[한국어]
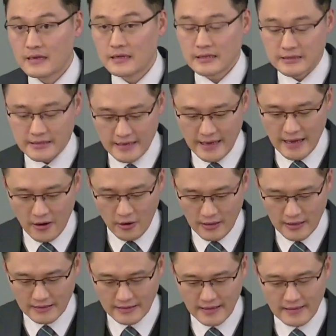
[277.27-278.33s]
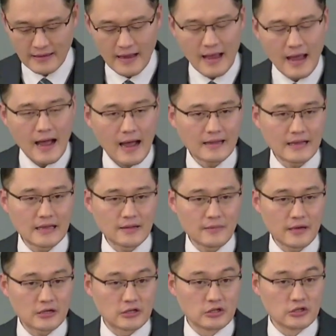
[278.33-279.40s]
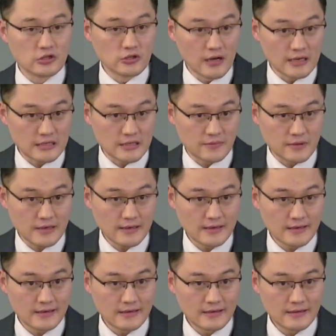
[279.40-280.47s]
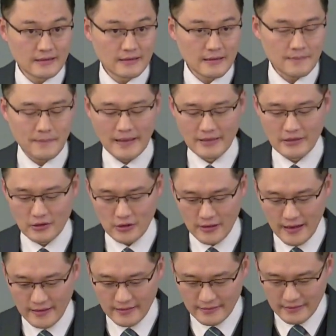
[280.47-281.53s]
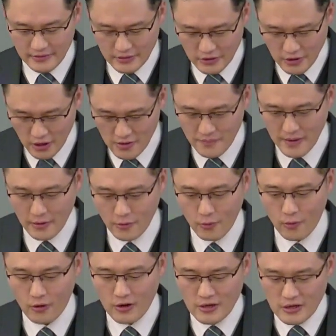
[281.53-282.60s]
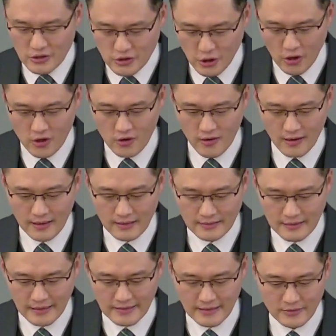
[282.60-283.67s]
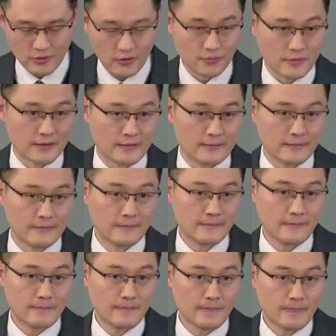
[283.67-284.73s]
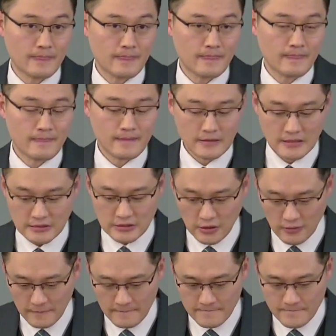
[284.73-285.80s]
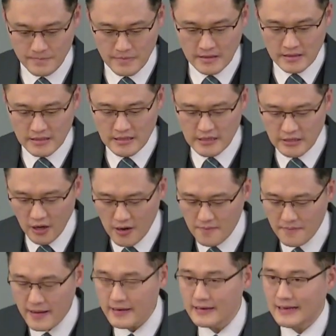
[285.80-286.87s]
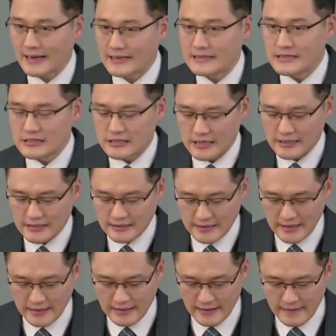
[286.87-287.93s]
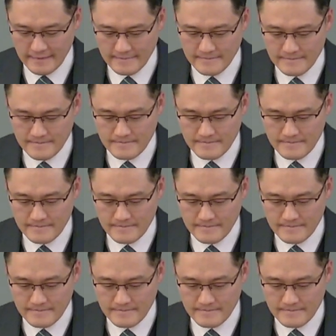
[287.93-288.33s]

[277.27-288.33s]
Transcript: 그들에게 허락된 하나님의 극률하심이 만들어낸 열매고 결과가 된다는 겁니다. 그래서 이 열매를 가진 제자들에게